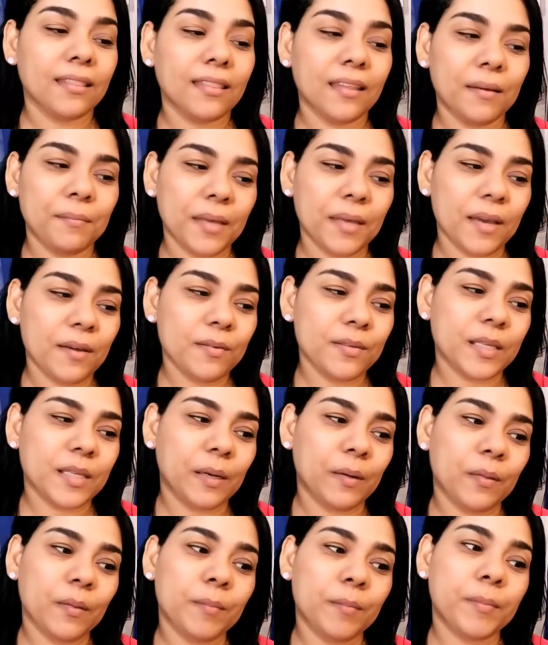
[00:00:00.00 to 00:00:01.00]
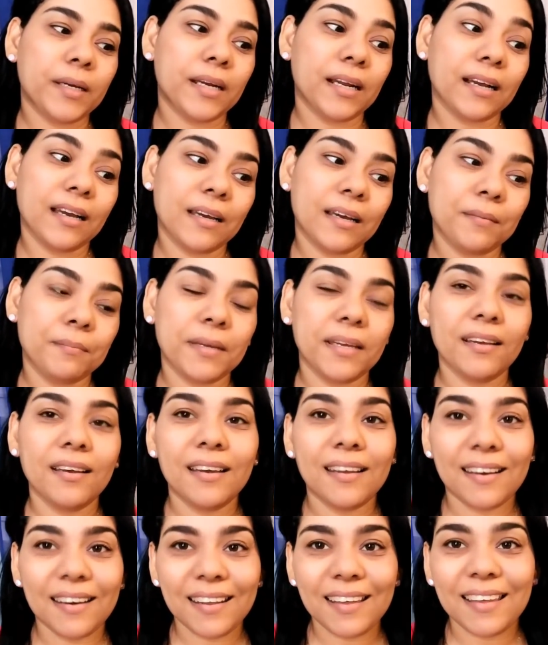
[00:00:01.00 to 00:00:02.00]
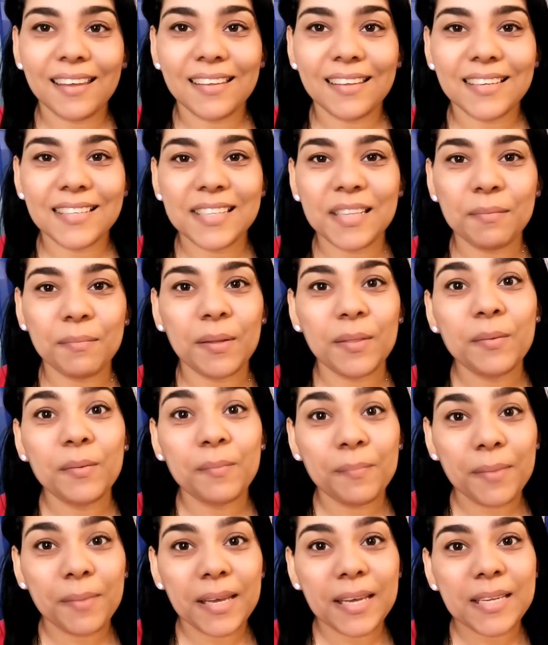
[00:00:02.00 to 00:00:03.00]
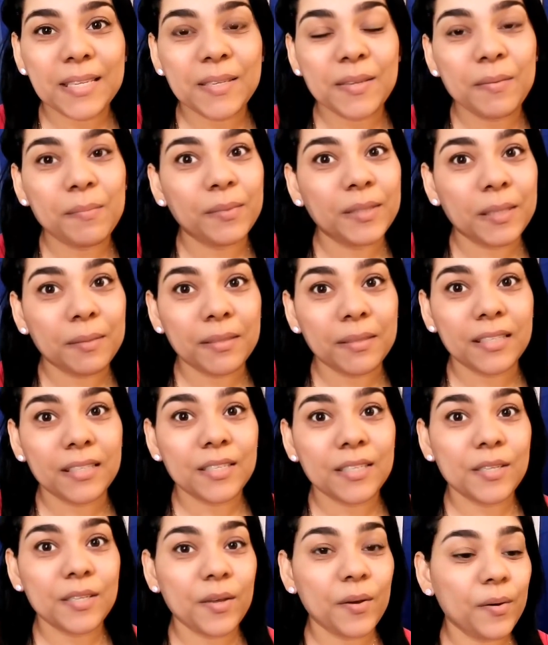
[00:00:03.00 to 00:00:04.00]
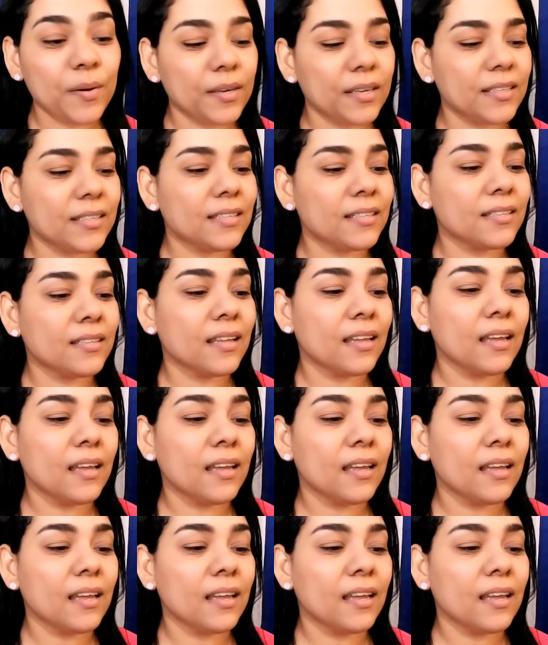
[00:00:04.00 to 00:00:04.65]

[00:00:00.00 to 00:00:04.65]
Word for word: También un saludo para Carmen Reyes, te mando un beso y muchas bendiciones.